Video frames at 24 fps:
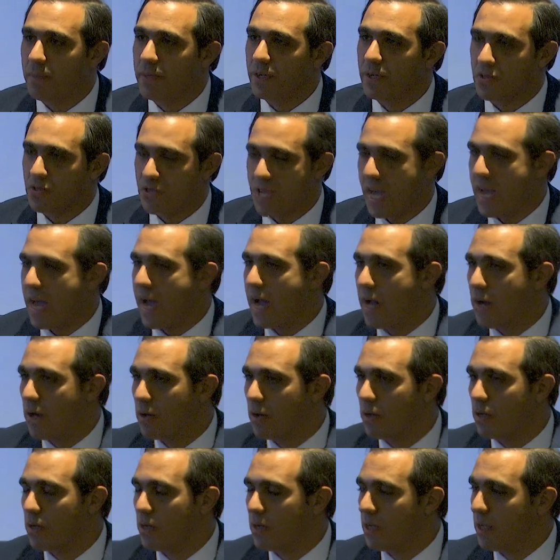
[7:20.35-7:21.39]
Pero si hay
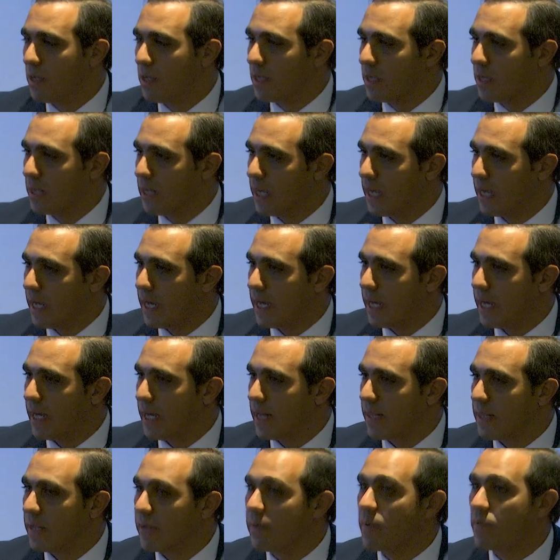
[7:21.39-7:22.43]
algo
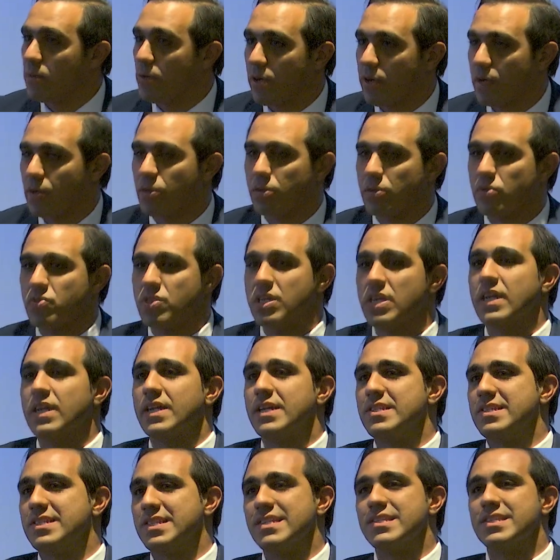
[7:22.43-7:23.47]
que debemos reconocer es
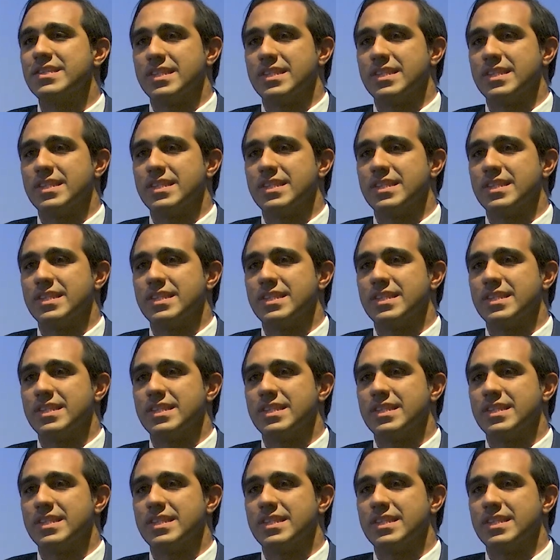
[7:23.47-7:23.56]
que en